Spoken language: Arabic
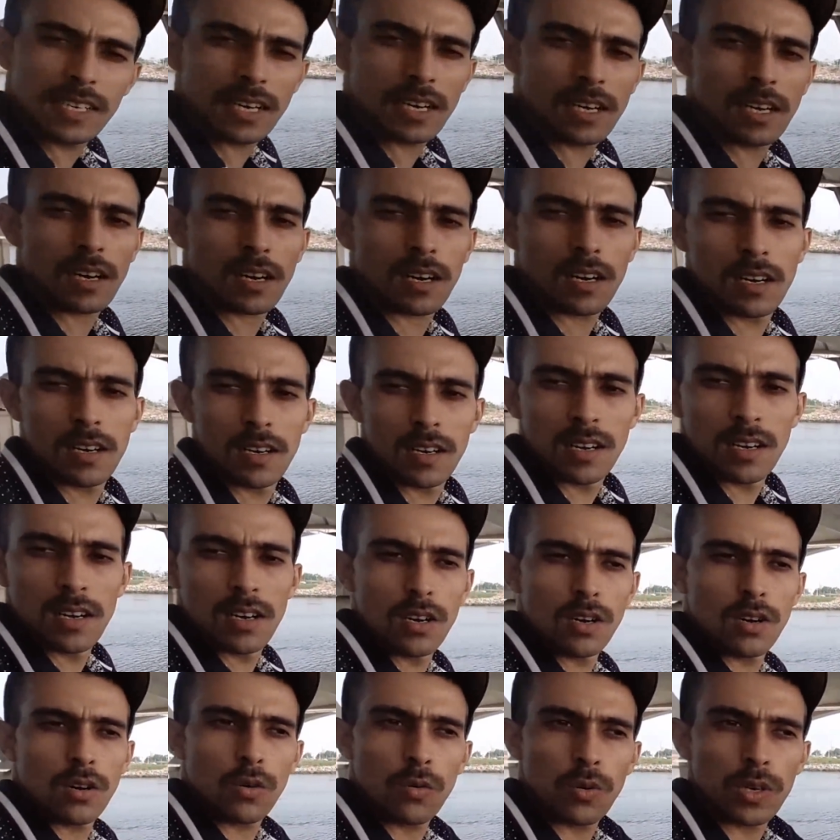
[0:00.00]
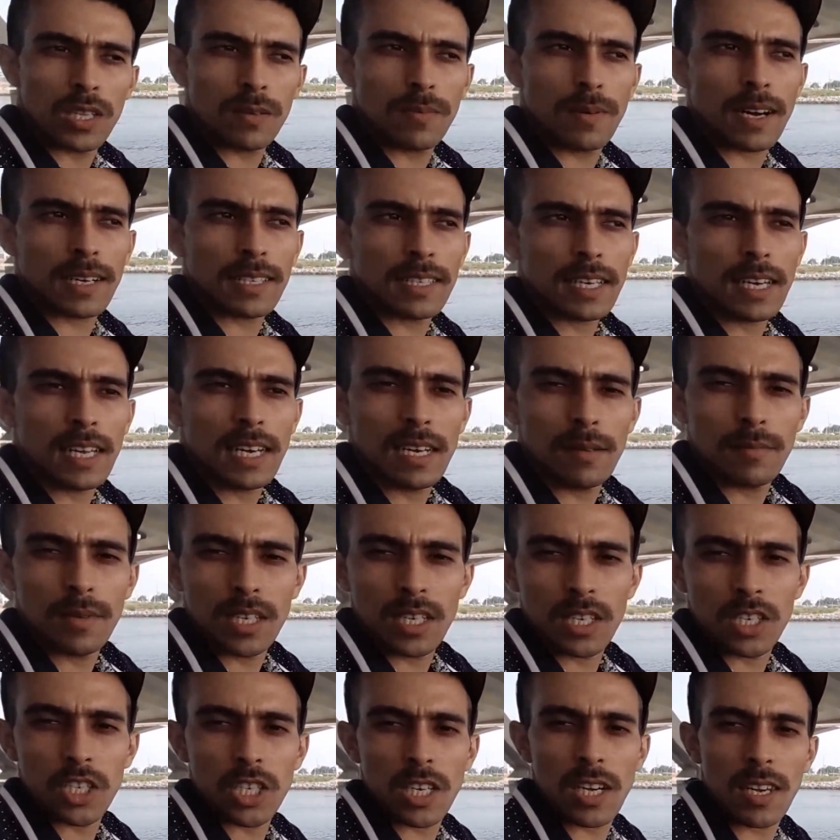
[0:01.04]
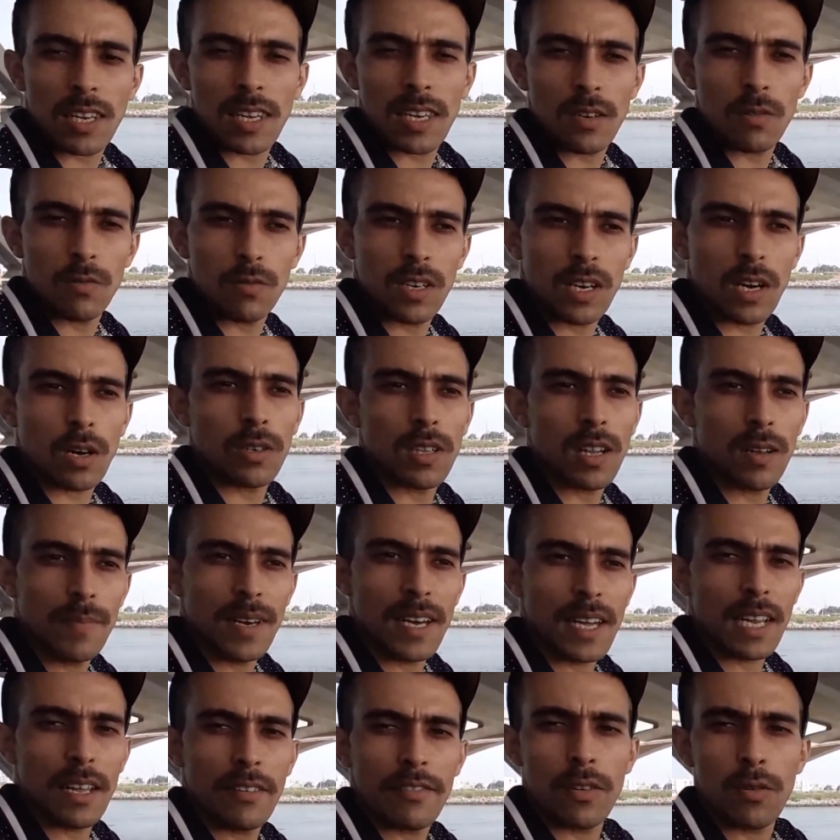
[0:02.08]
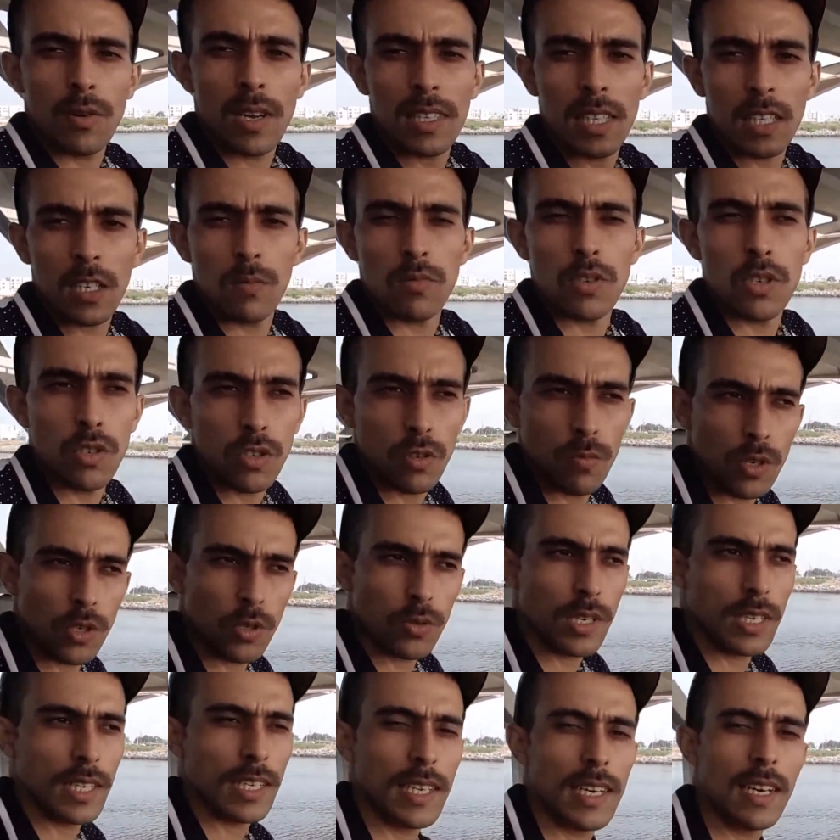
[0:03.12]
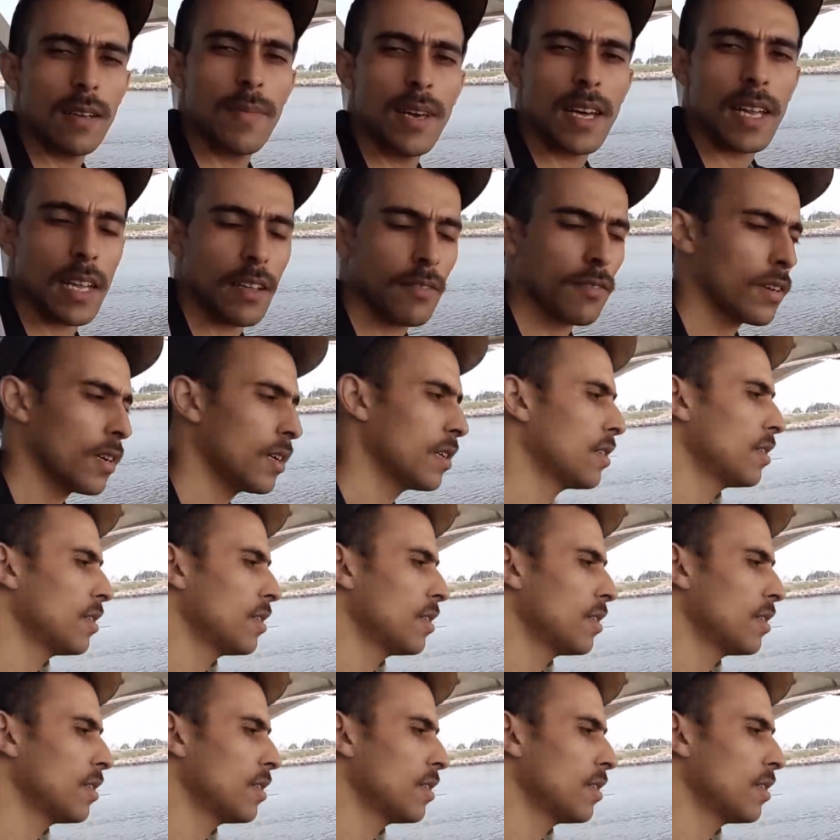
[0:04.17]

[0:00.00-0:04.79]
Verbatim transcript: هنايا هو دابا غادي يعلمني ان شاء الله وناخذ المعرفه ونعطيكم نتوما شويه ديال المعرفه